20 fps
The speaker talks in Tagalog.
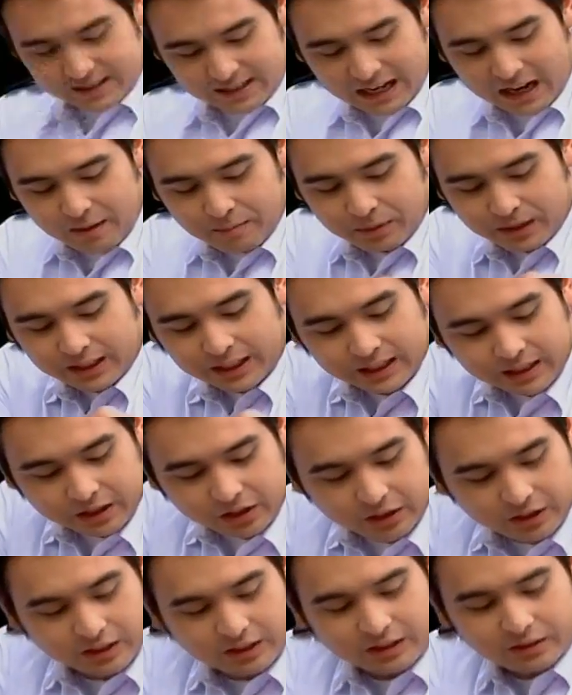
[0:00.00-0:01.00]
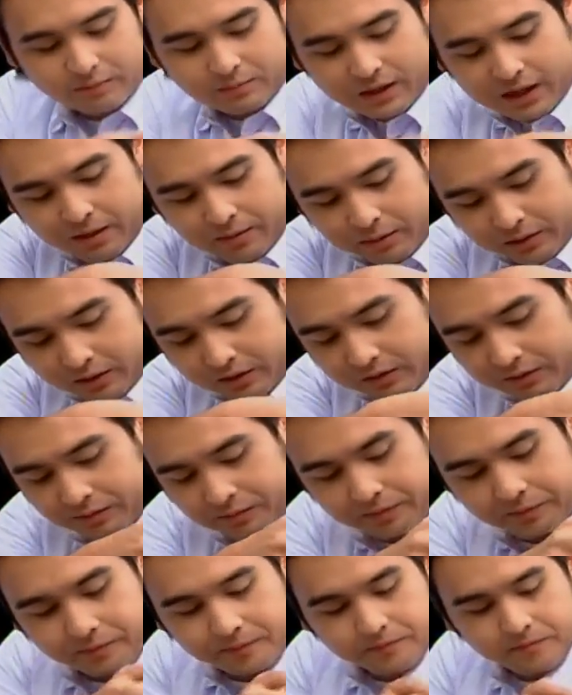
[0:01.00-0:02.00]
Grabe talaga yung itim namin. Yan, eh. yan,
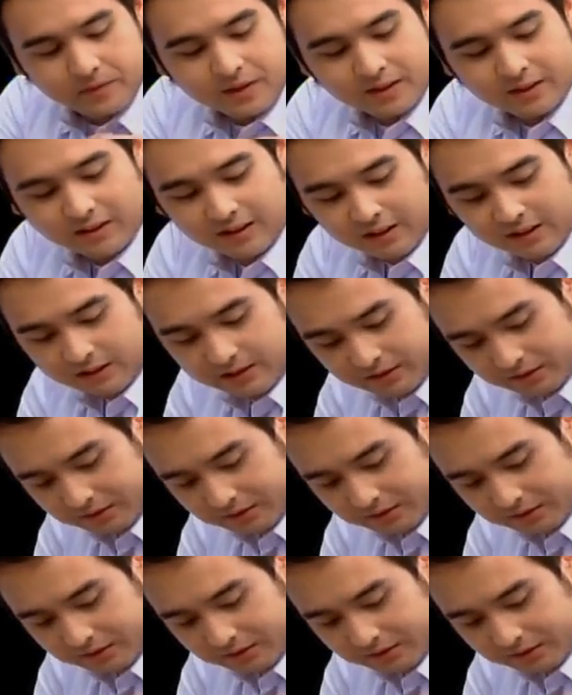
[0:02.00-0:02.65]
yan, yan. Oh?